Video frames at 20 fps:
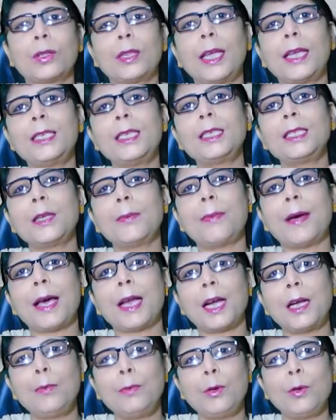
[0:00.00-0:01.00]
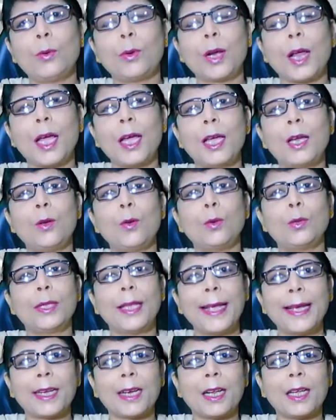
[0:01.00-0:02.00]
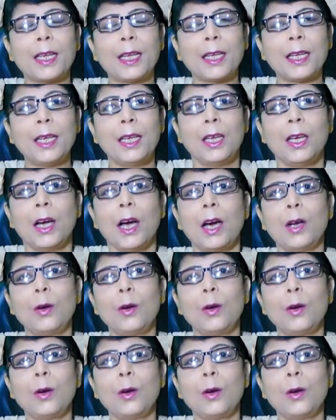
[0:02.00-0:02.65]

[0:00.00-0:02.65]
तेज़ी से वायरल भी हो रहा है लोग देख रहे हैं